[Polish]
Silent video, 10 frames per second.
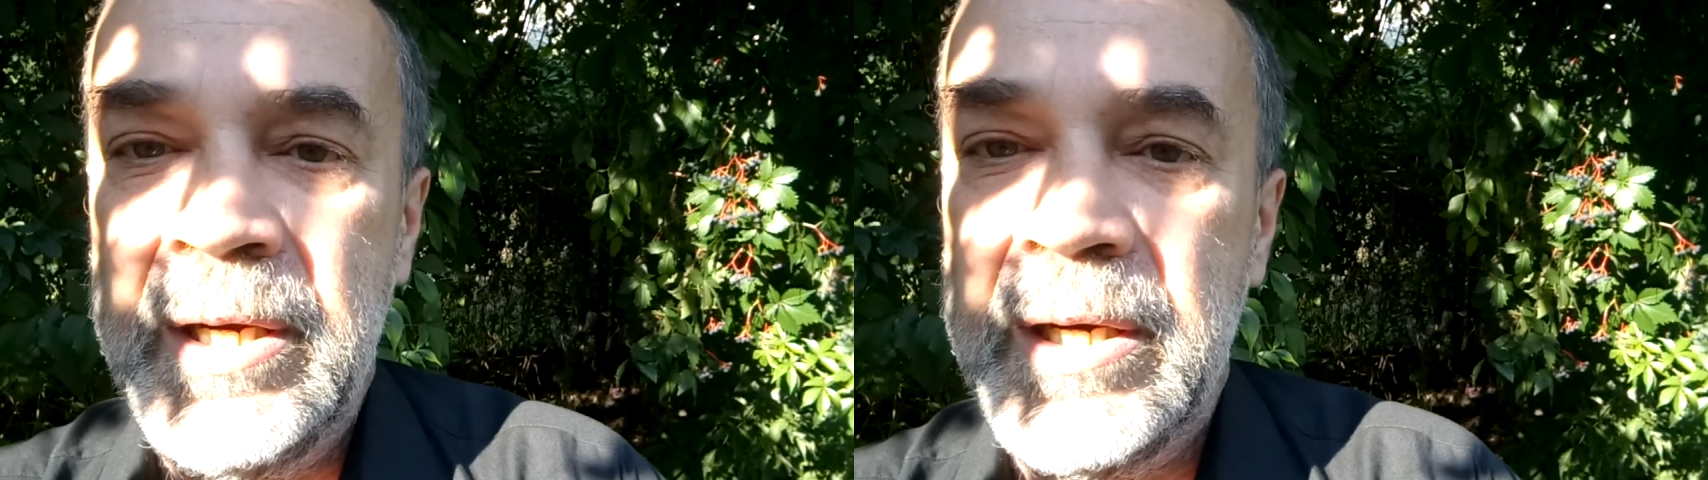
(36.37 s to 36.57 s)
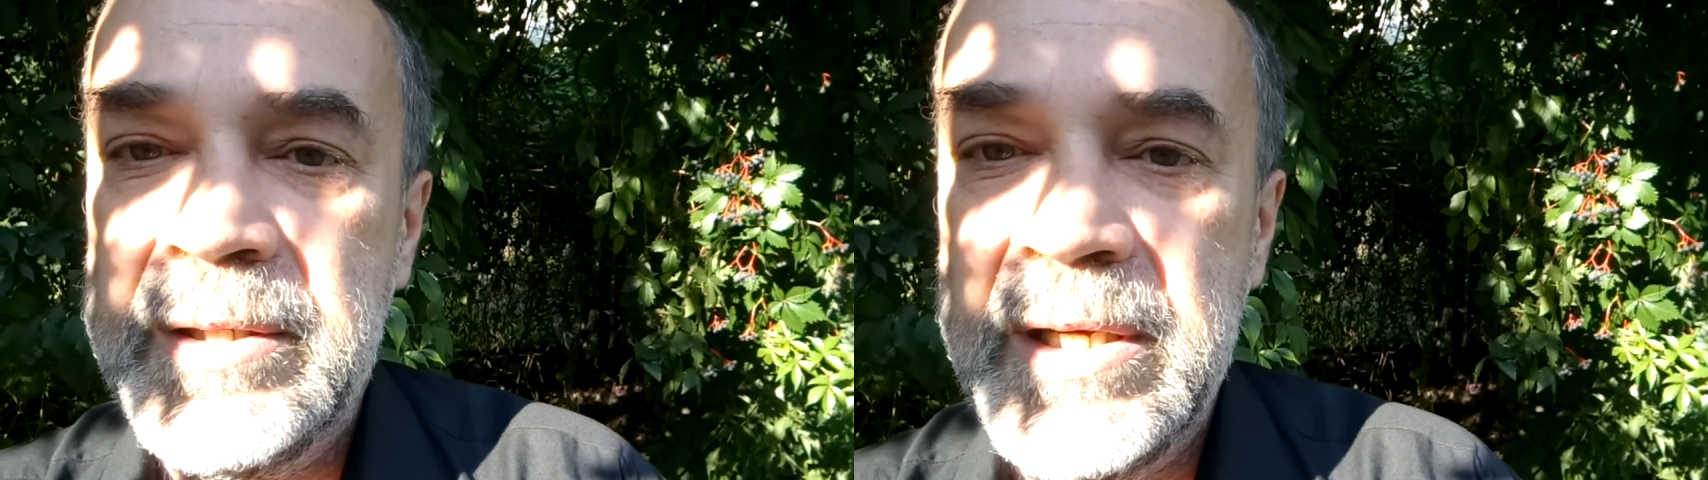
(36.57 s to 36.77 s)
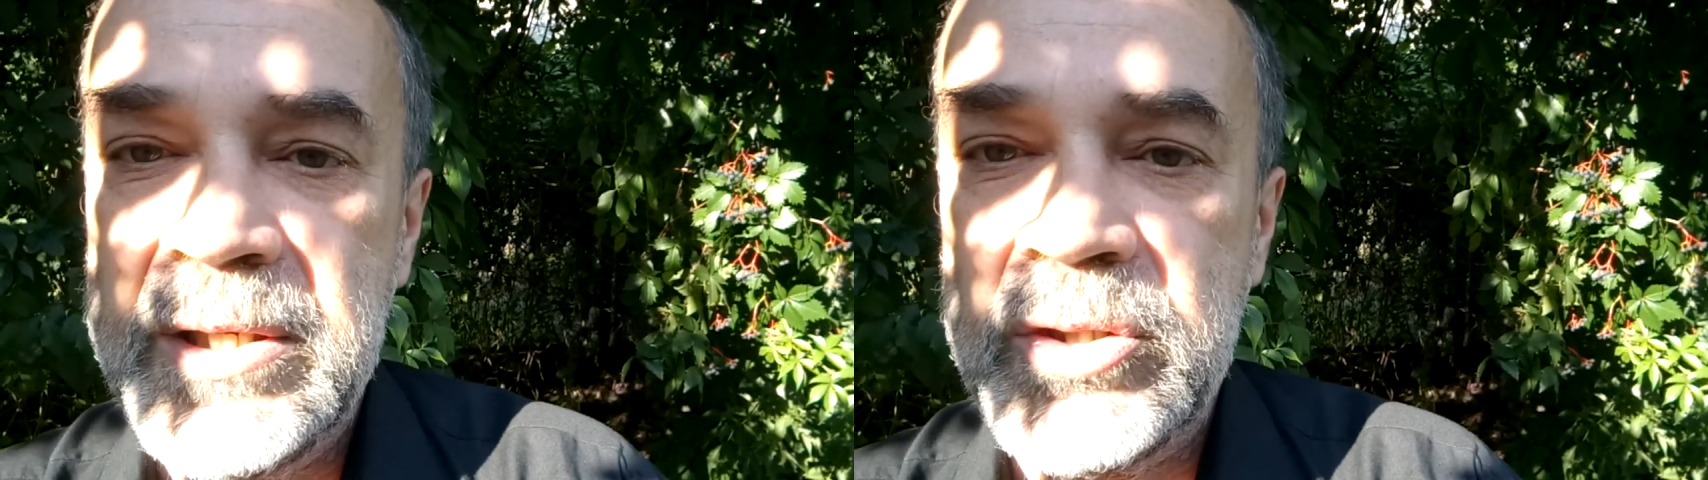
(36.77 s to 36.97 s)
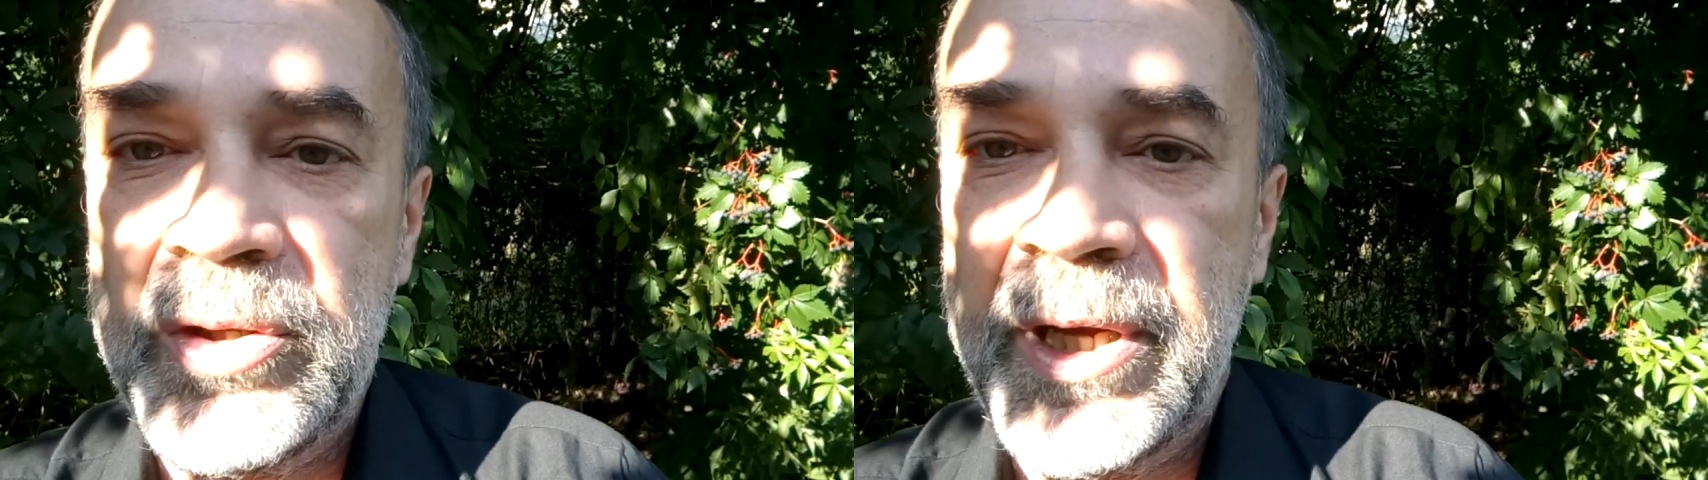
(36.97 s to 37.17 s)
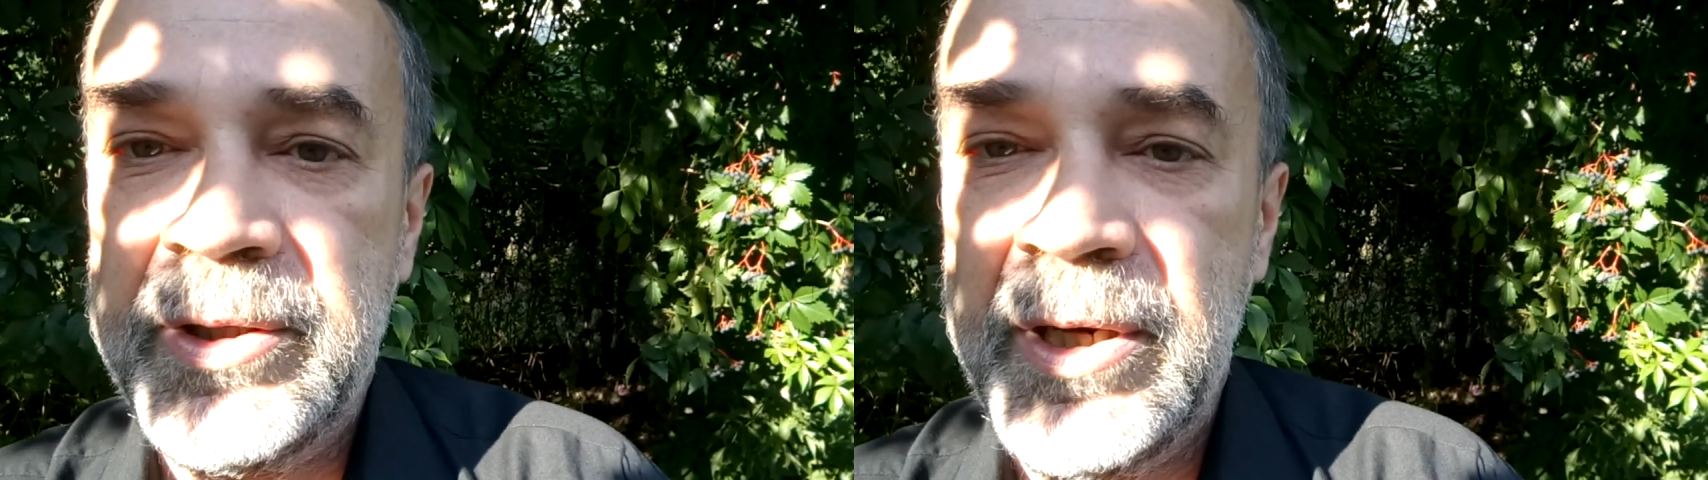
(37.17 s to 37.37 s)
E, nie jest to
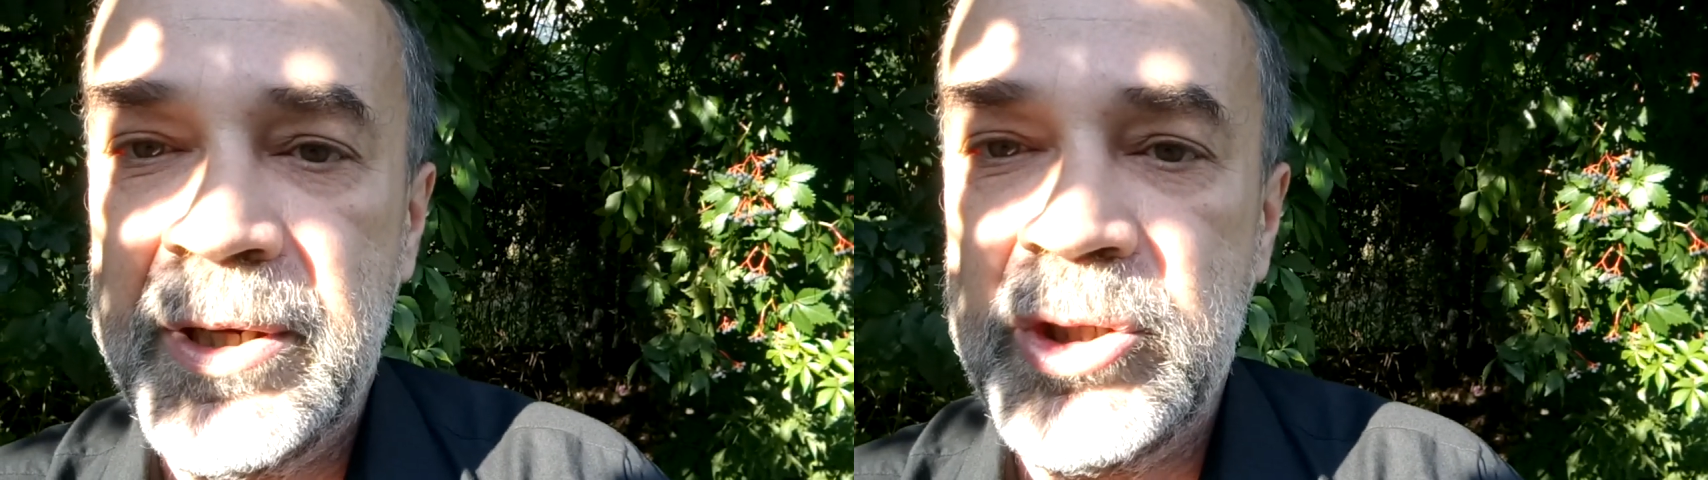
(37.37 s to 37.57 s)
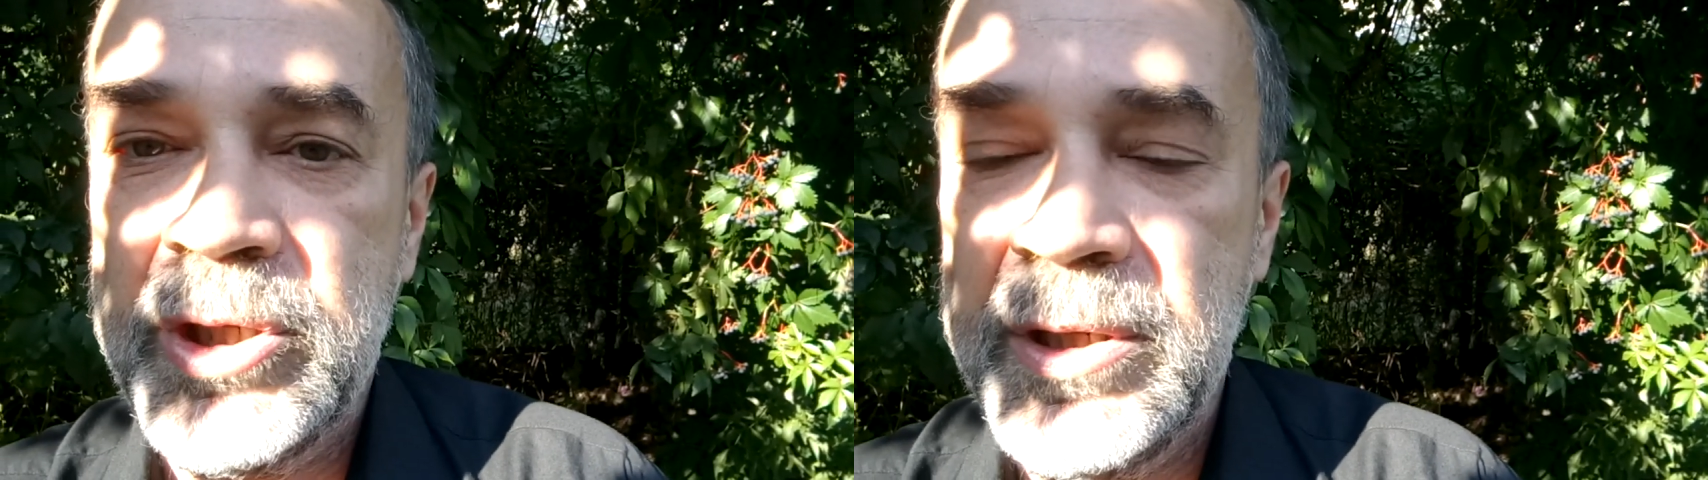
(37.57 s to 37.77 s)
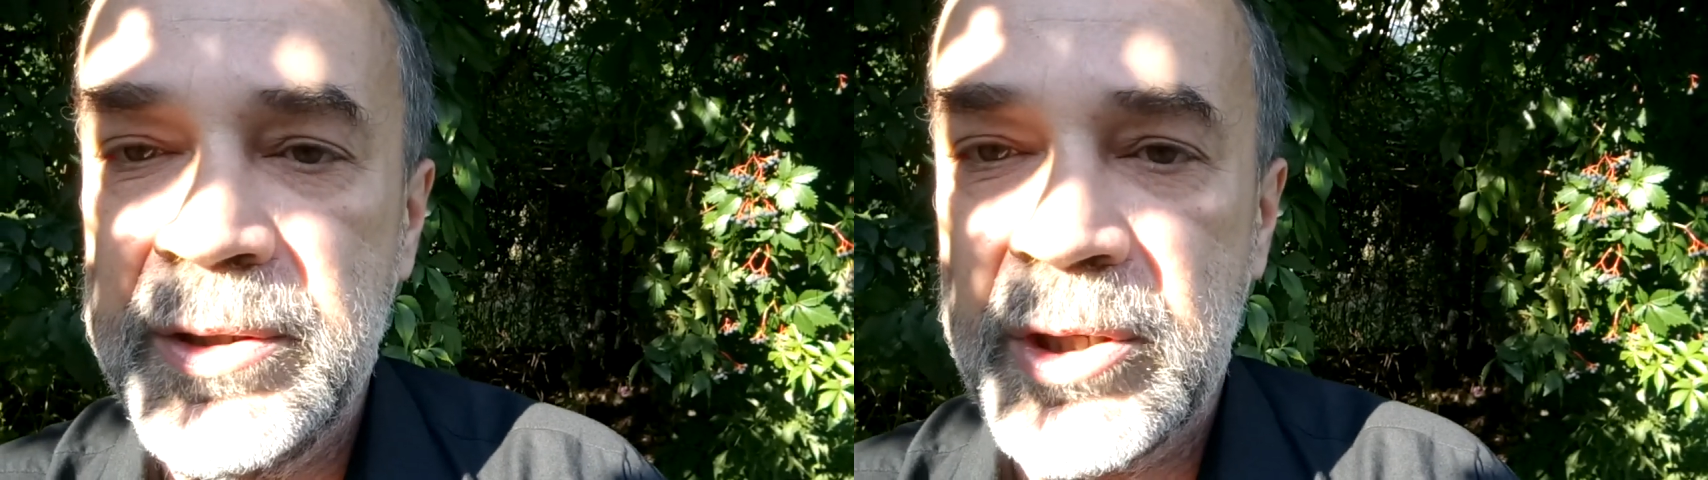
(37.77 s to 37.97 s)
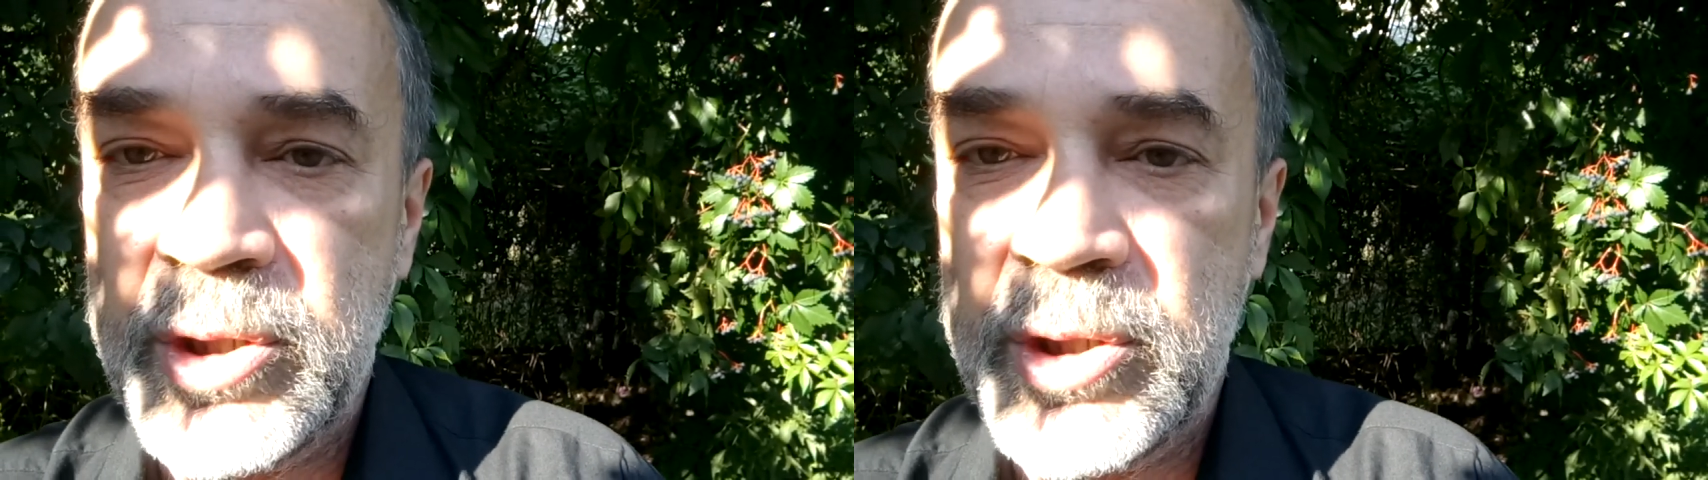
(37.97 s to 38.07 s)
na tyle silne,